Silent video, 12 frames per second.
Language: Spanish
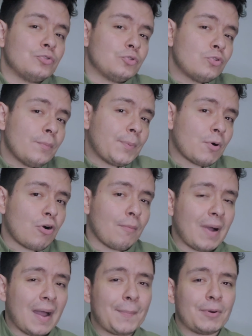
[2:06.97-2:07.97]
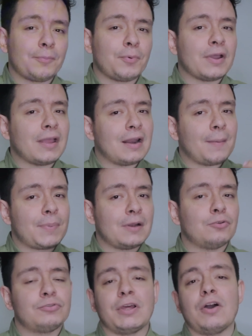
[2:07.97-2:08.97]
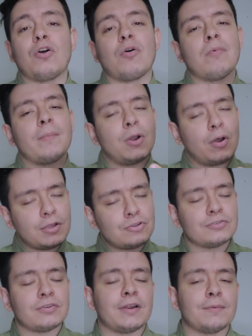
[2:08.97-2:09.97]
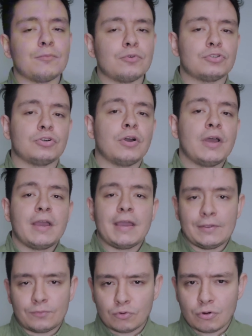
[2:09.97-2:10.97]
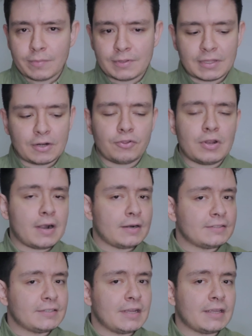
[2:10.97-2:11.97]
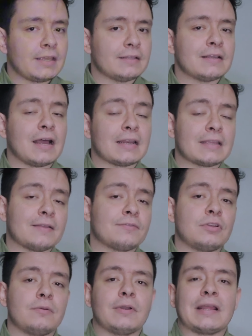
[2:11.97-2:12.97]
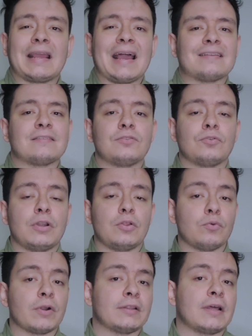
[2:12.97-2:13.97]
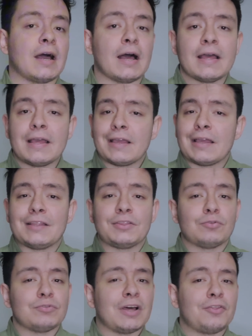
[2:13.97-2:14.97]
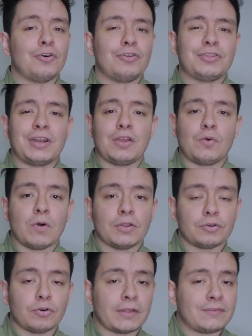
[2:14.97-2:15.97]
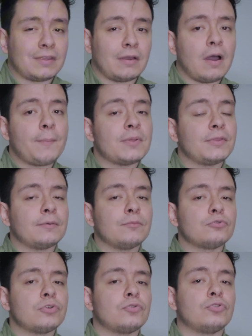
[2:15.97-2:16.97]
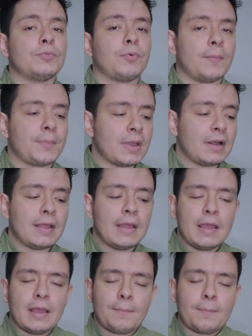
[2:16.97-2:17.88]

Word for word: Dura un poco más, pero puede que en las pieles de ustedes, o como me lo han hecho saber mucho en sus comentarios de la reseña de Alkiam Silver, casi no les dura nada. Entre unas 2, 3 y 4 horas. Así que va a depender mucho de su tipo de piel.